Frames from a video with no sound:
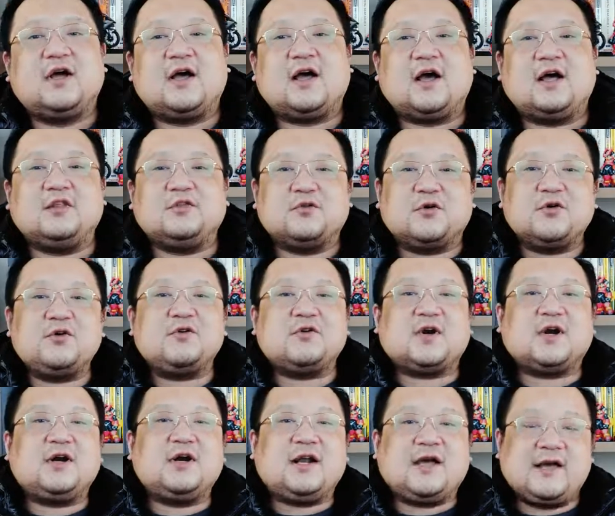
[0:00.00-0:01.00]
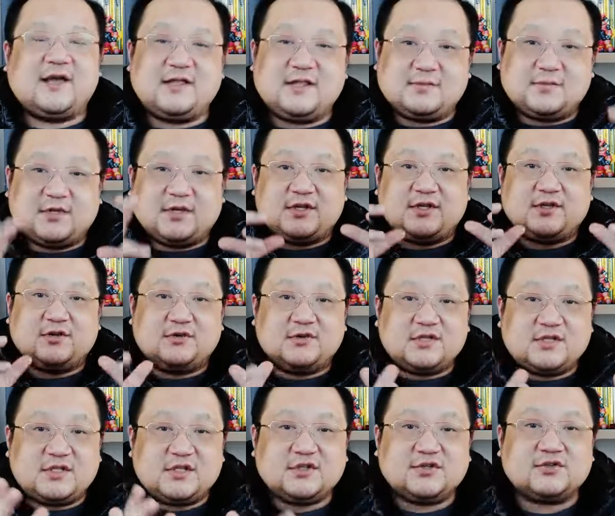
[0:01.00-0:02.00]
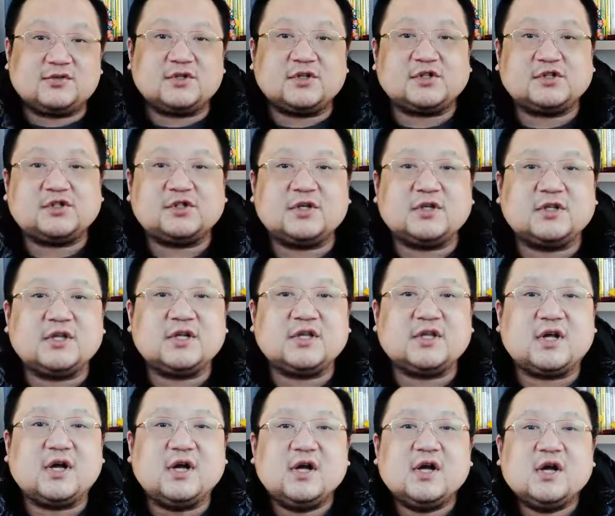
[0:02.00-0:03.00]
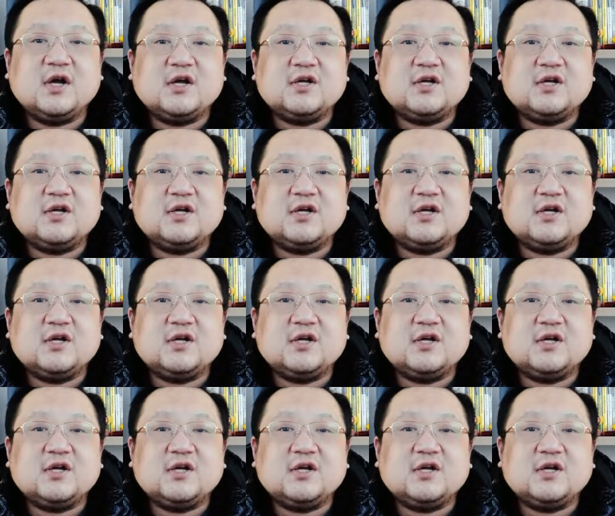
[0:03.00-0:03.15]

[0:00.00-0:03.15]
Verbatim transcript: 啊挪用而来。那么在游戏中的设定呢，